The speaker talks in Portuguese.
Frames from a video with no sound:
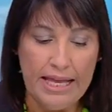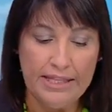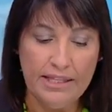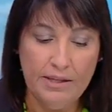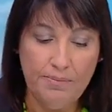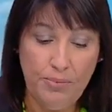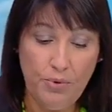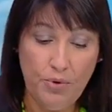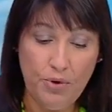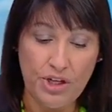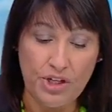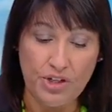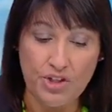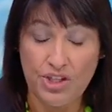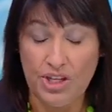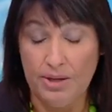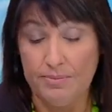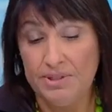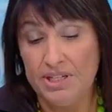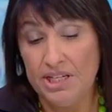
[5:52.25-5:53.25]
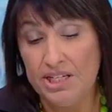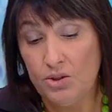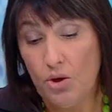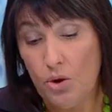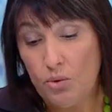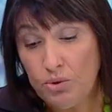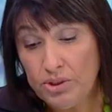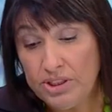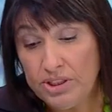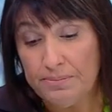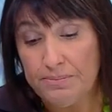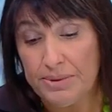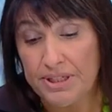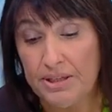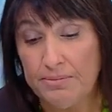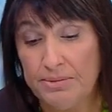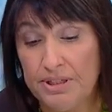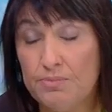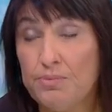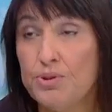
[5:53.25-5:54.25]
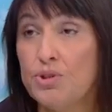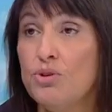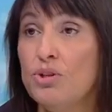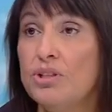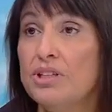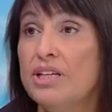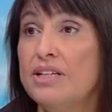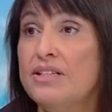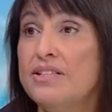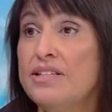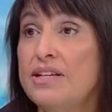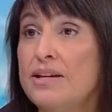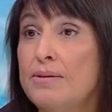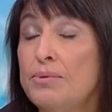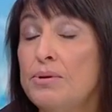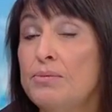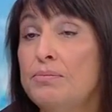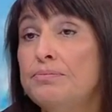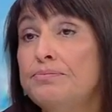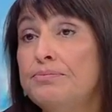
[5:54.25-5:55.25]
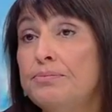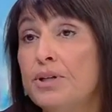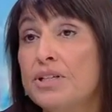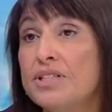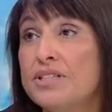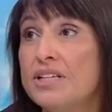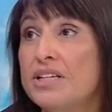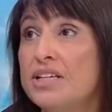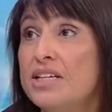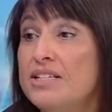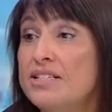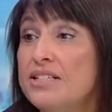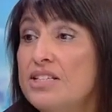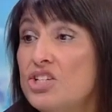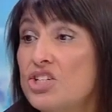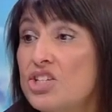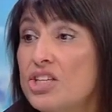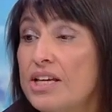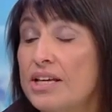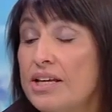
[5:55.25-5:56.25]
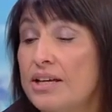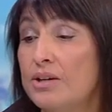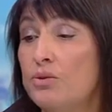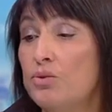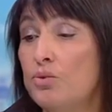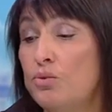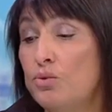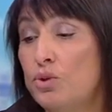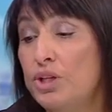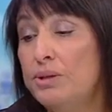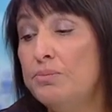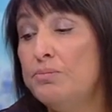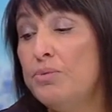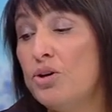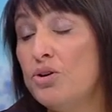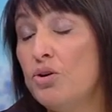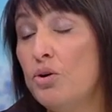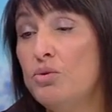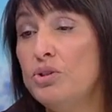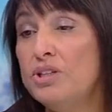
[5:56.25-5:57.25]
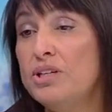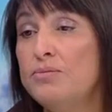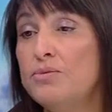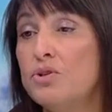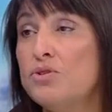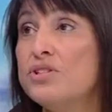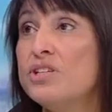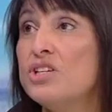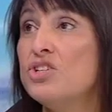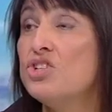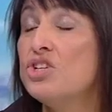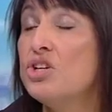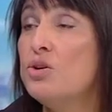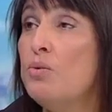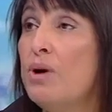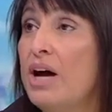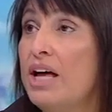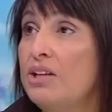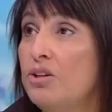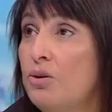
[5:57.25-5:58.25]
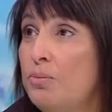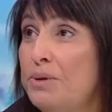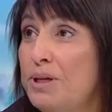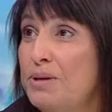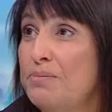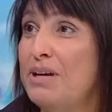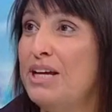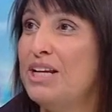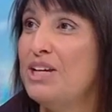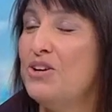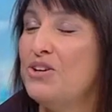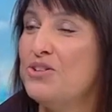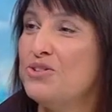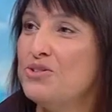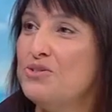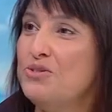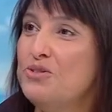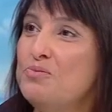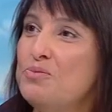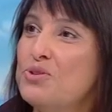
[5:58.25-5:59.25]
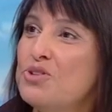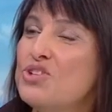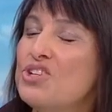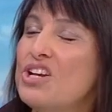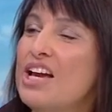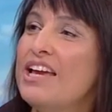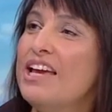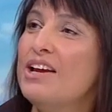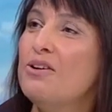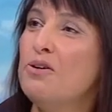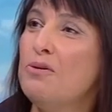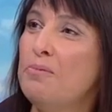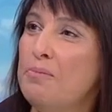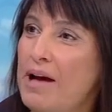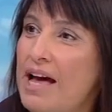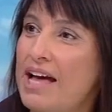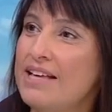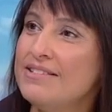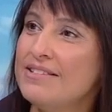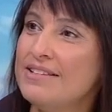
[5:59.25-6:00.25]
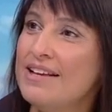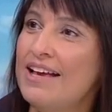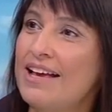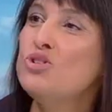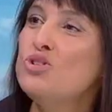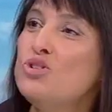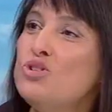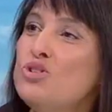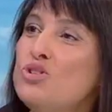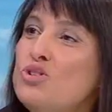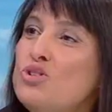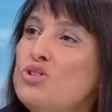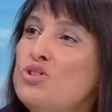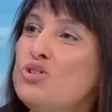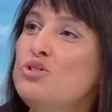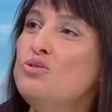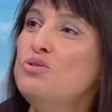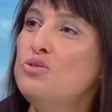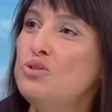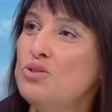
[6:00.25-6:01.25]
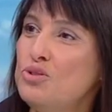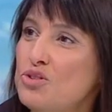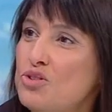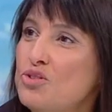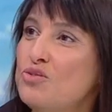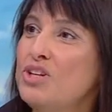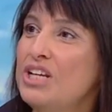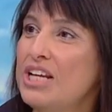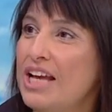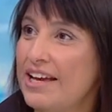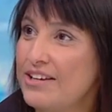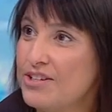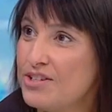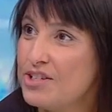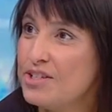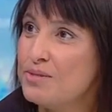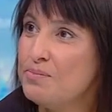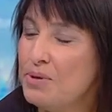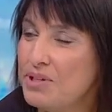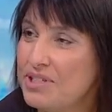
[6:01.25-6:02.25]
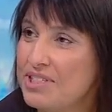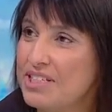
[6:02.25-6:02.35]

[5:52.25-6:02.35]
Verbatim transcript: Depois temos ainda o último pagamento por conta em dezembro, Pode ser que exista eh, o embora o último não seja igual ao primeiro e ao segundo, porque já é com base nos lucros finais que se possa